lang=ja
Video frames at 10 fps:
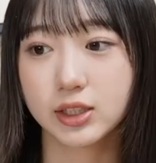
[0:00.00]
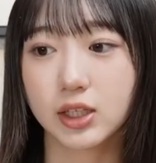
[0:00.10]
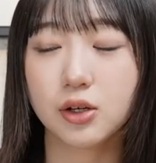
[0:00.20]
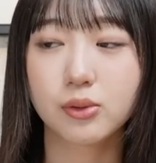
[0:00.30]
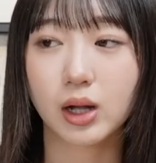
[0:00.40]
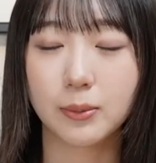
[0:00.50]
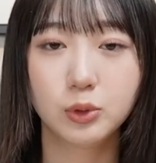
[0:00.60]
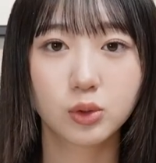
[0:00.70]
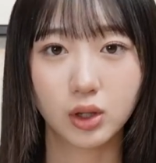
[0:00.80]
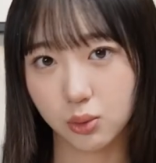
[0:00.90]
で結構髪
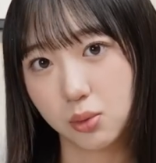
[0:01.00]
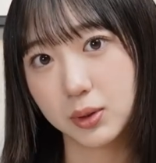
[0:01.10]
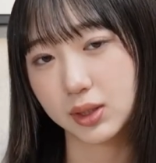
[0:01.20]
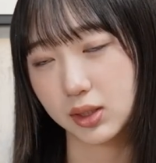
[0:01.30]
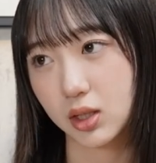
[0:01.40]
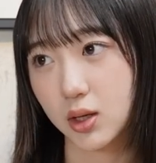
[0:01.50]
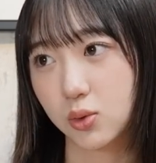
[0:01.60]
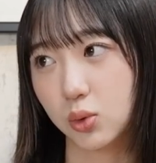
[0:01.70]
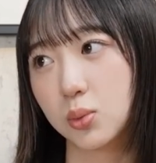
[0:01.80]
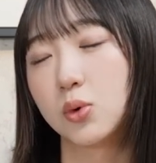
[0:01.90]
の毛を褒めていただく
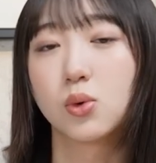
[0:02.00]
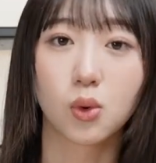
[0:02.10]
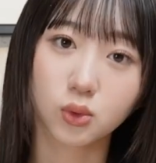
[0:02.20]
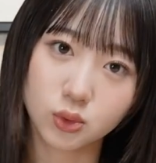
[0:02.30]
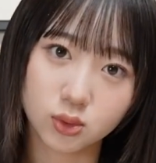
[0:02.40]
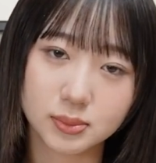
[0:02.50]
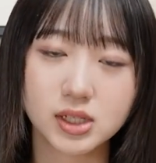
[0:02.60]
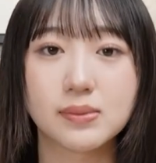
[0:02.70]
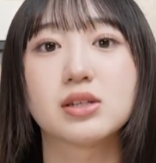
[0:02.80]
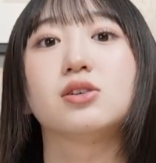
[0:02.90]
ことも多く、め
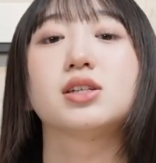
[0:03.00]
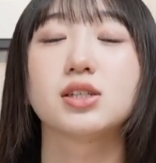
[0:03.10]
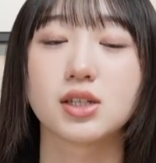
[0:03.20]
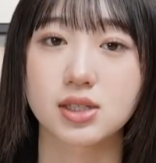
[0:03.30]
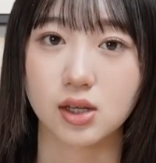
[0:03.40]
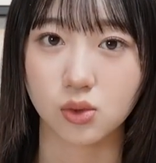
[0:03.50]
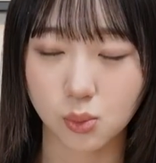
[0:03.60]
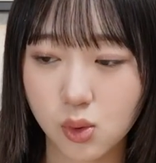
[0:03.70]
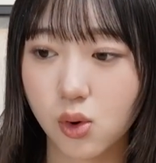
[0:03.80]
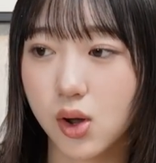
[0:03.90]
ちゃめちゃ嬉しいんですけど
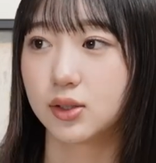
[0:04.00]
も、